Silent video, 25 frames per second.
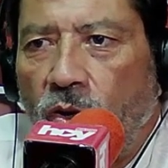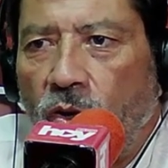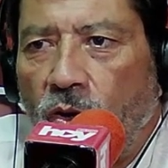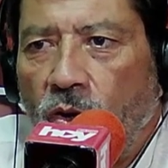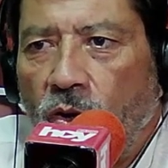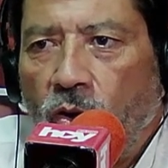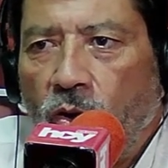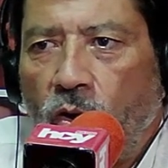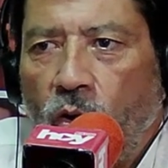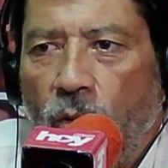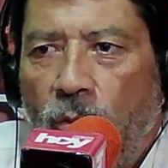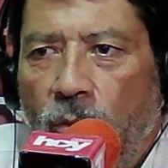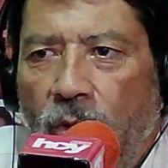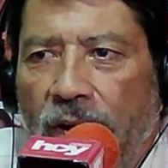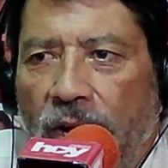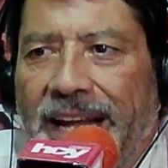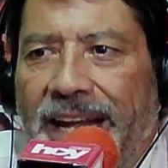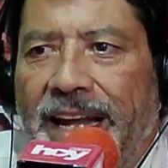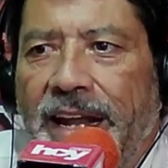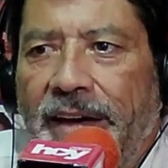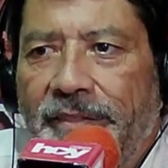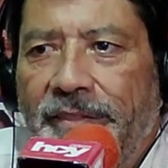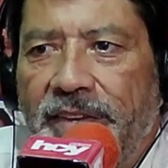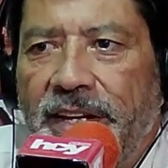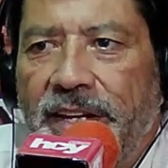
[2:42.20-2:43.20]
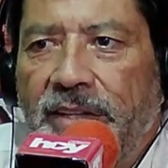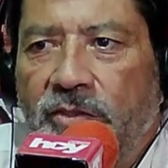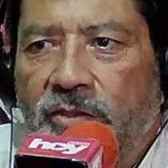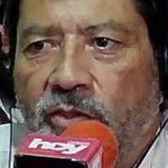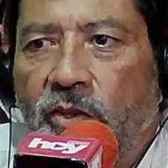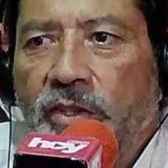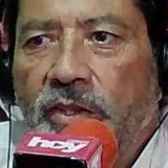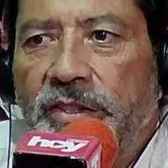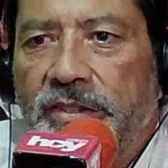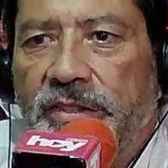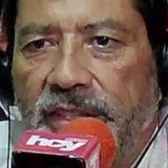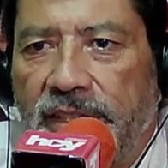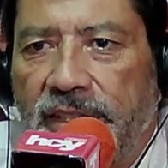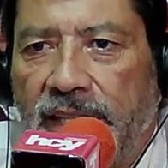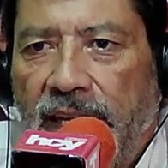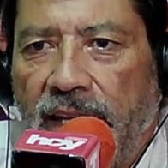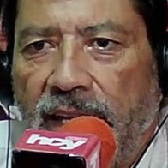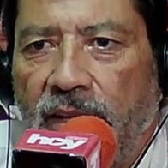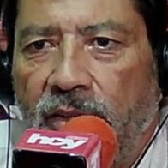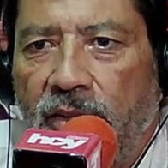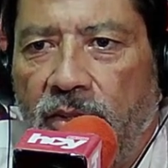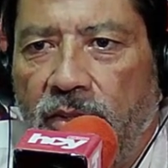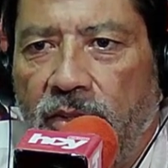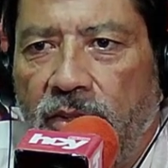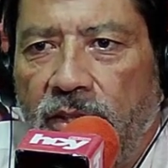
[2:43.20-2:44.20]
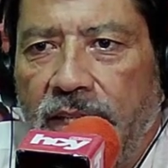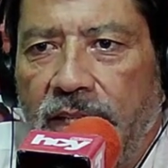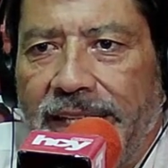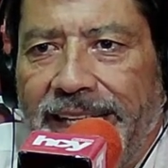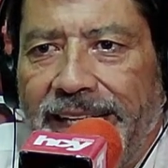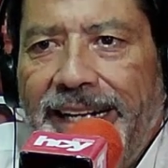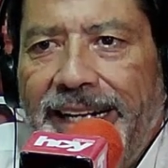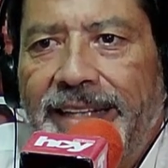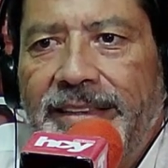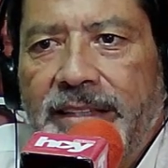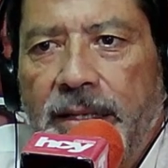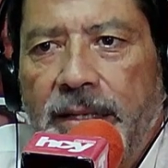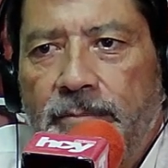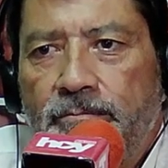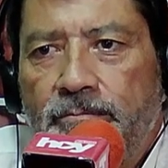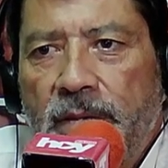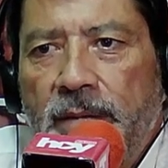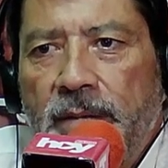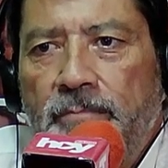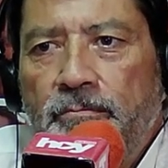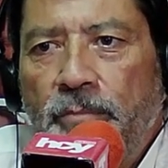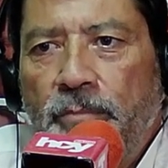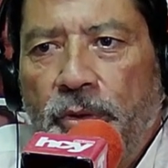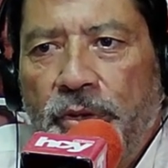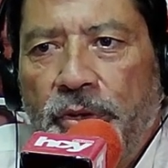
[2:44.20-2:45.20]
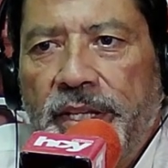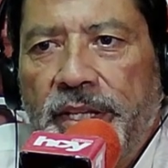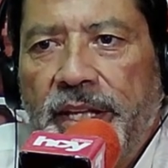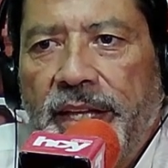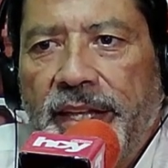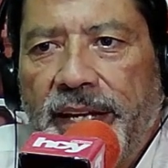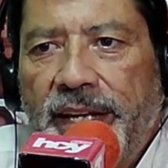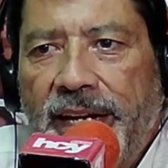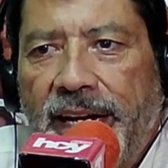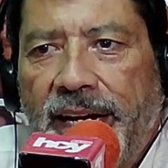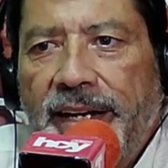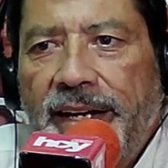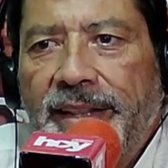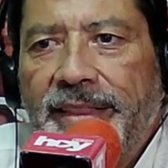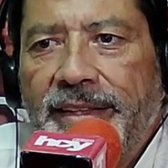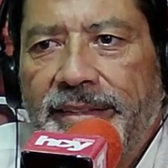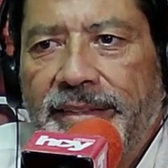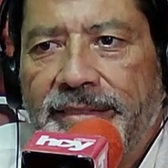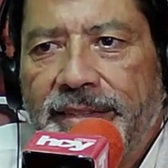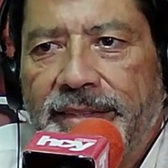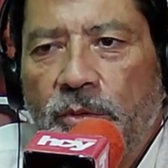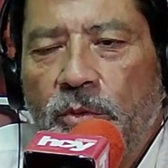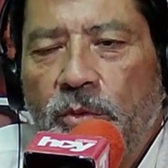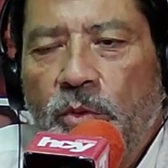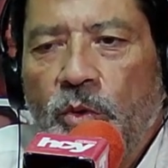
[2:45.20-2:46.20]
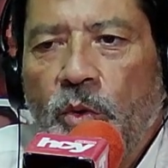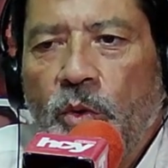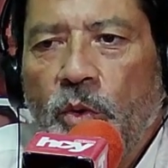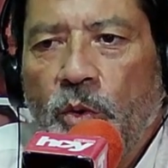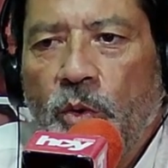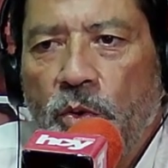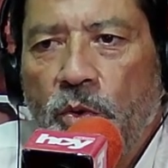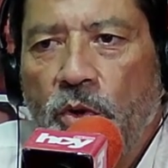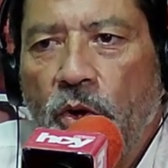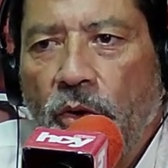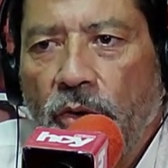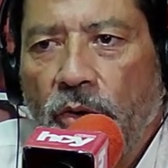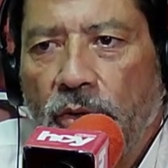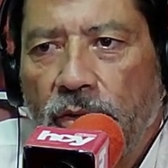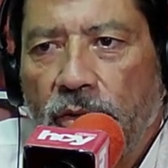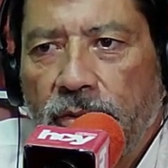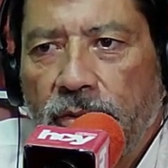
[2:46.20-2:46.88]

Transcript: como él la había solicitado, él también podía dejar de ser un gruñón.